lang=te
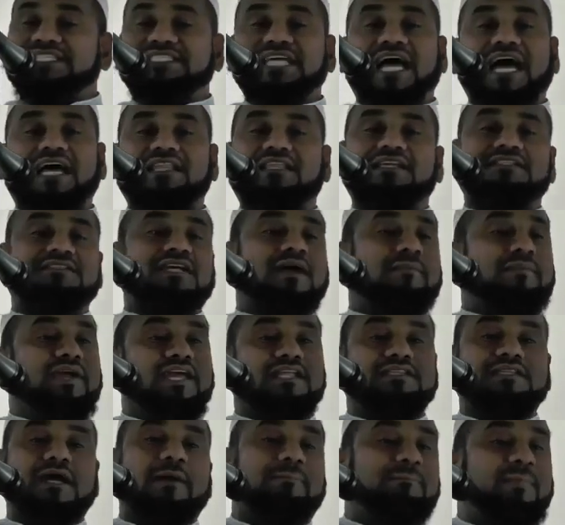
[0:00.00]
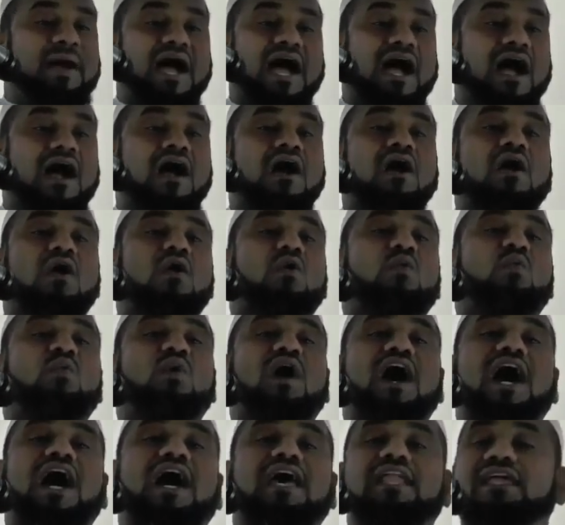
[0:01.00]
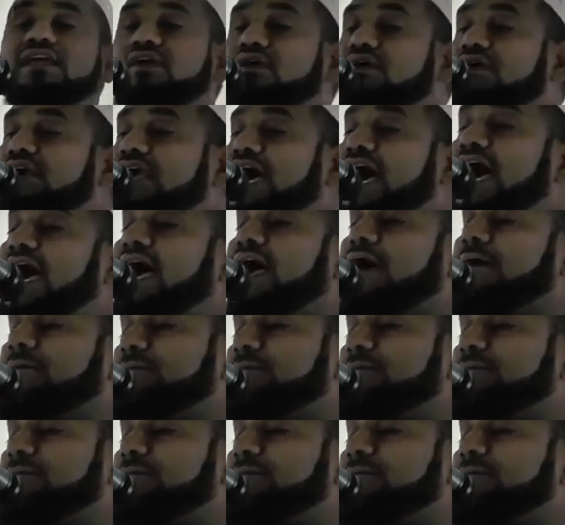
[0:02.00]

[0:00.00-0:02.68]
ప్రసాదితమే తప్ప వారి యొక్క